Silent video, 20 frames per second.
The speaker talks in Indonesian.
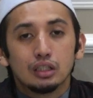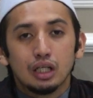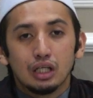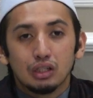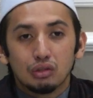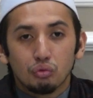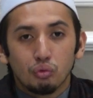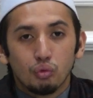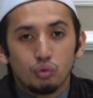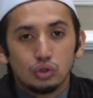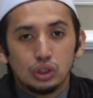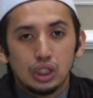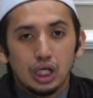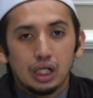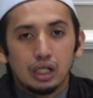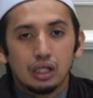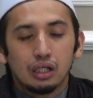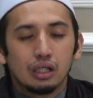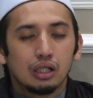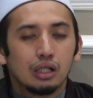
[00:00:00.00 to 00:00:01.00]
yaitu
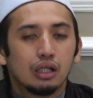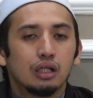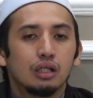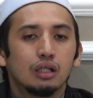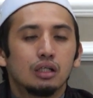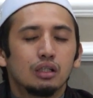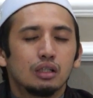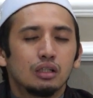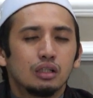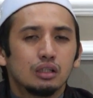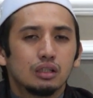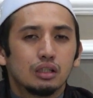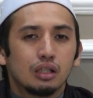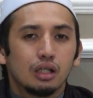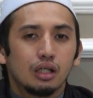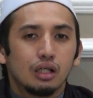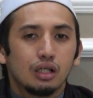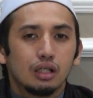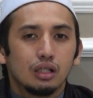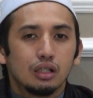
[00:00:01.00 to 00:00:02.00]
hujan
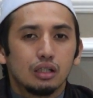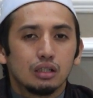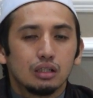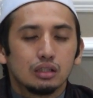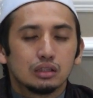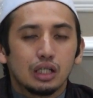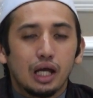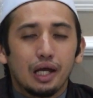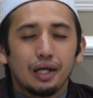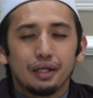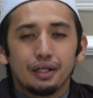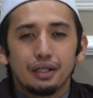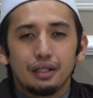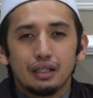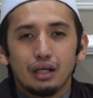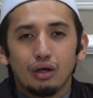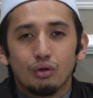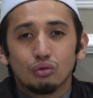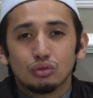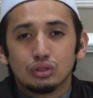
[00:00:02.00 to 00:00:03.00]

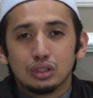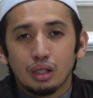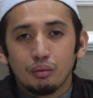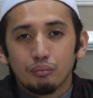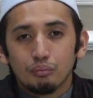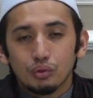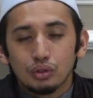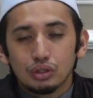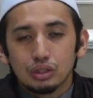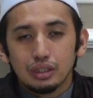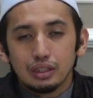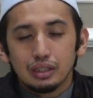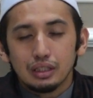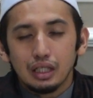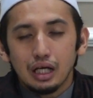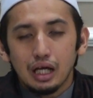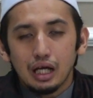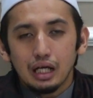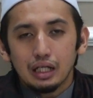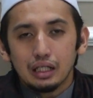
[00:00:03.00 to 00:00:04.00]
seandainya hujan pun
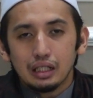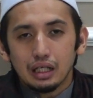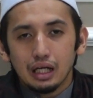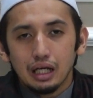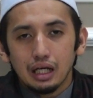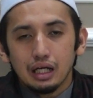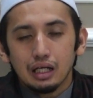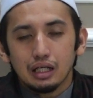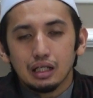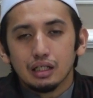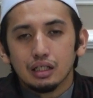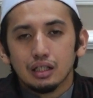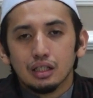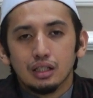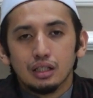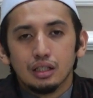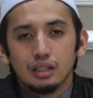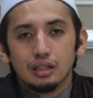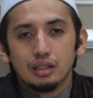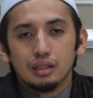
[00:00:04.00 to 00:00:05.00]
tidak ada
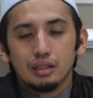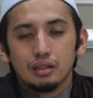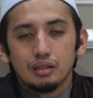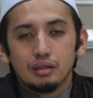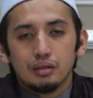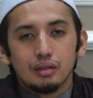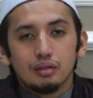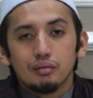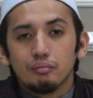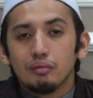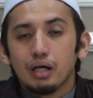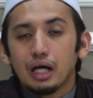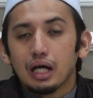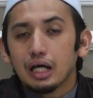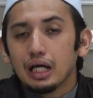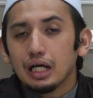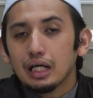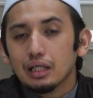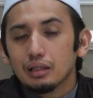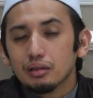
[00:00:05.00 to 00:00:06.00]

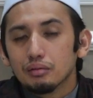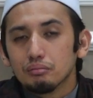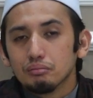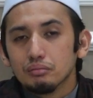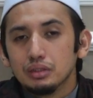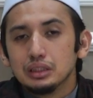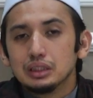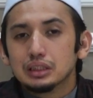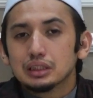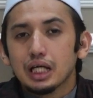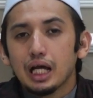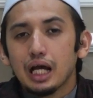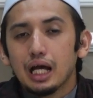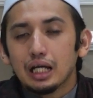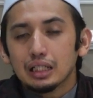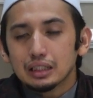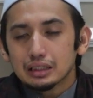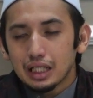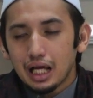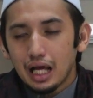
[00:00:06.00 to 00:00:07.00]
maka
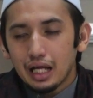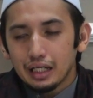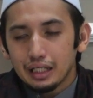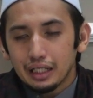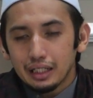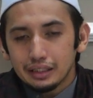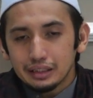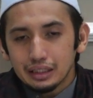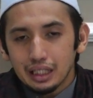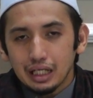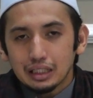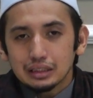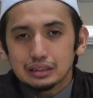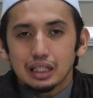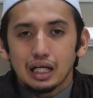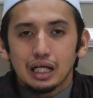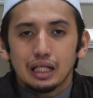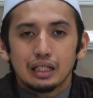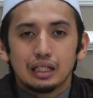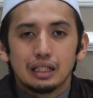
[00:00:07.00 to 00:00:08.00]
bisa seandainya
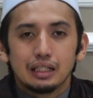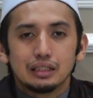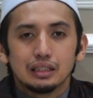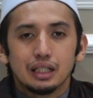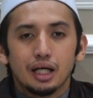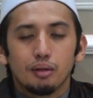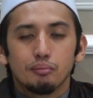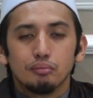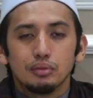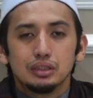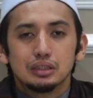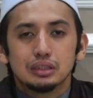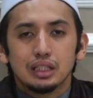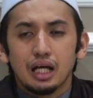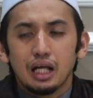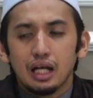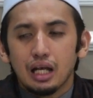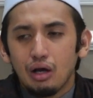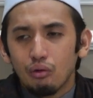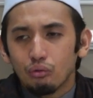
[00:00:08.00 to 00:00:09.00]
seandainya
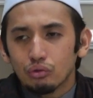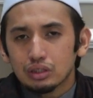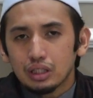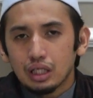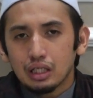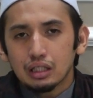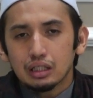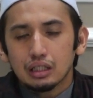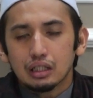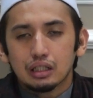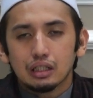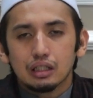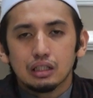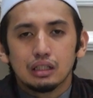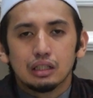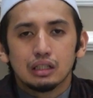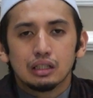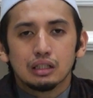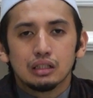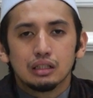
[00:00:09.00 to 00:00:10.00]
bisa lautan
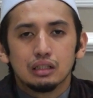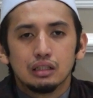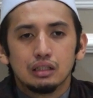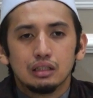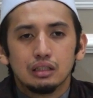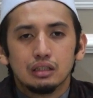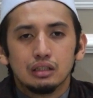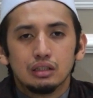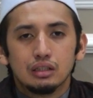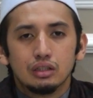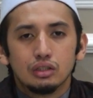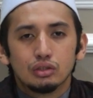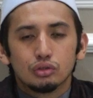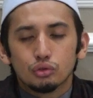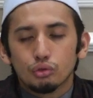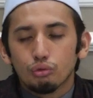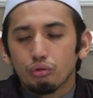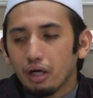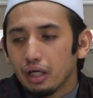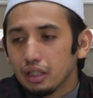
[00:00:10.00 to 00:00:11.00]
kering
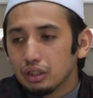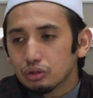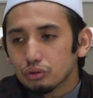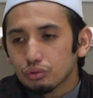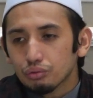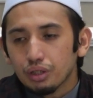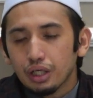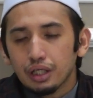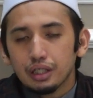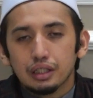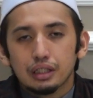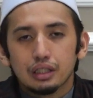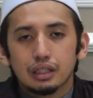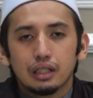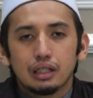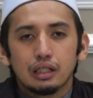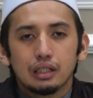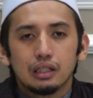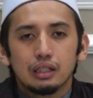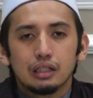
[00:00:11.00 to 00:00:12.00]
sungai-sungai
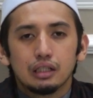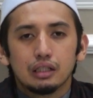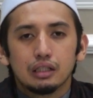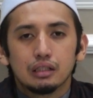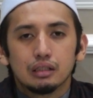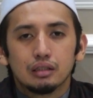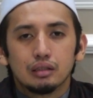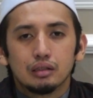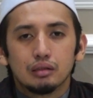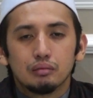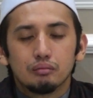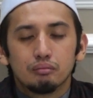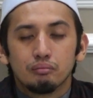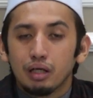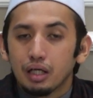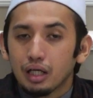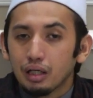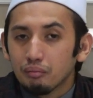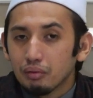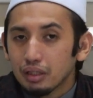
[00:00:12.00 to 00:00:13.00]
kering
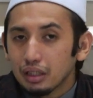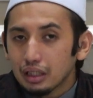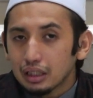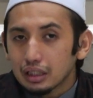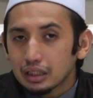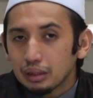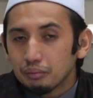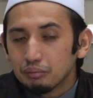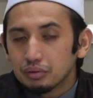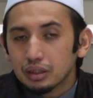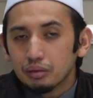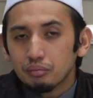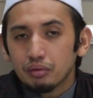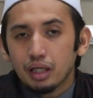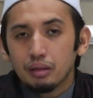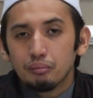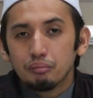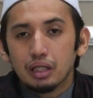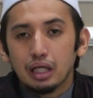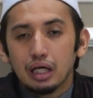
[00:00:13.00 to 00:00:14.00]
bagaimana kita bisa
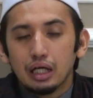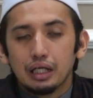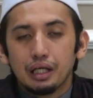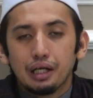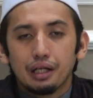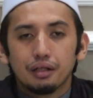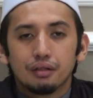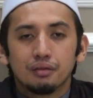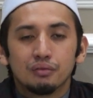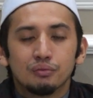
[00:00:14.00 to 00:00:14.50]
mengambil air